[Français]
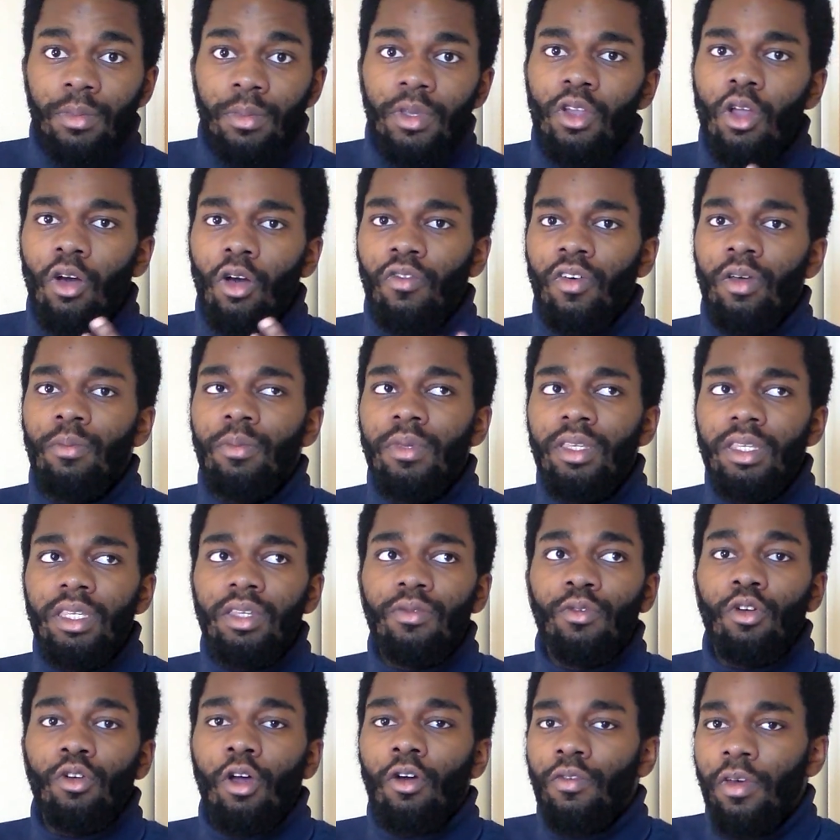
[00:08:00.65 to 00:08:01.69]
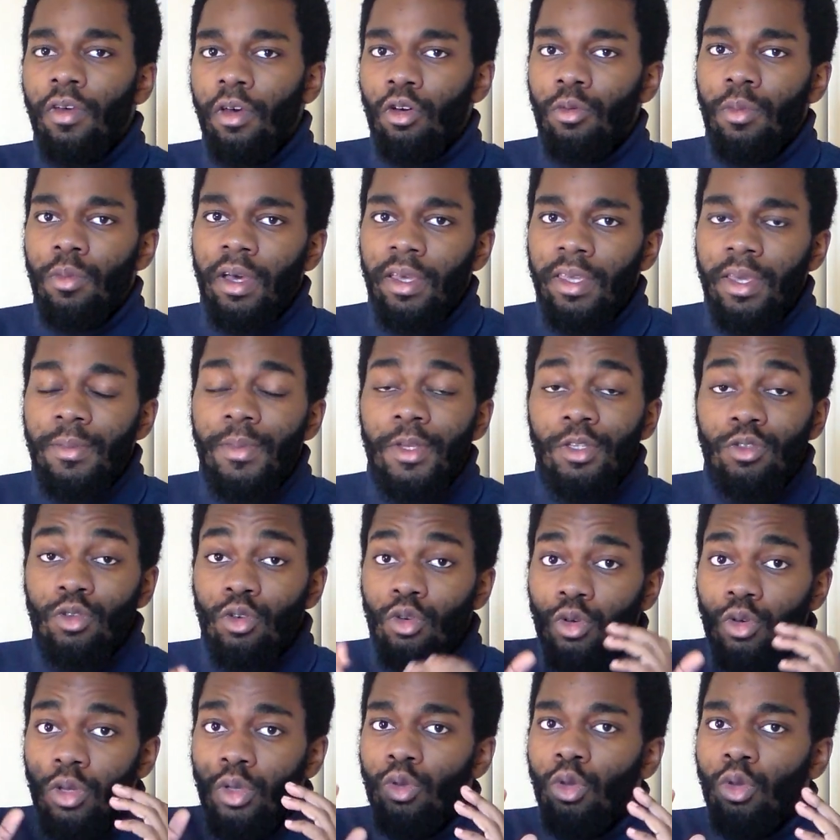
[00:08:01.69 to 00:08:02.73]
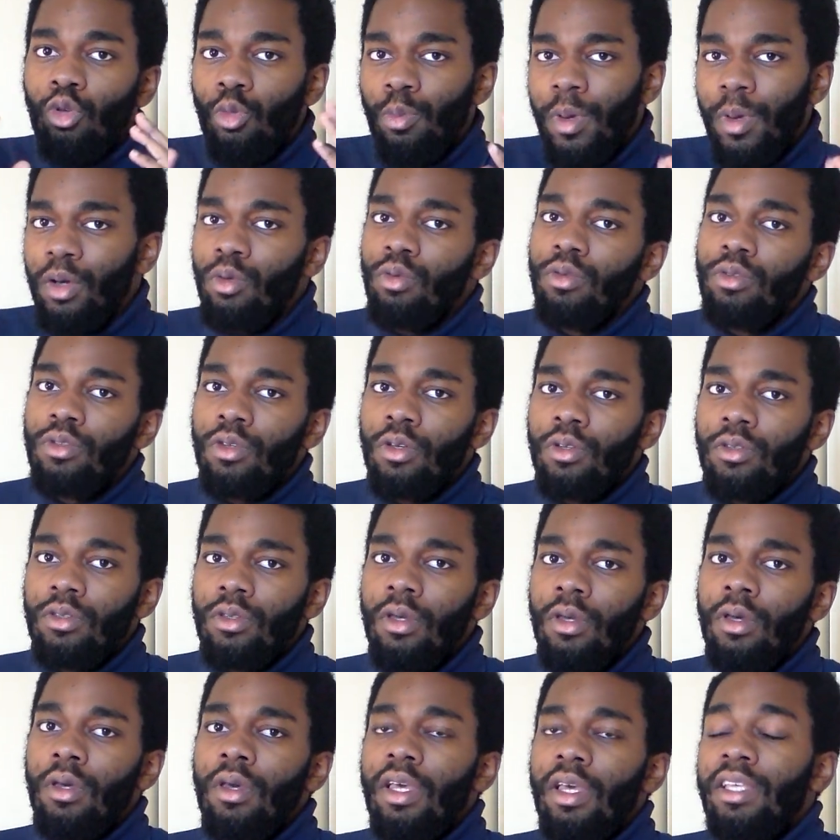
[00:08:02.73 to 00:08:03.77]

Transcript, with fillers: amis, leur famille qui vont leur faire remarquer parce que ils n'en ont pas conscience.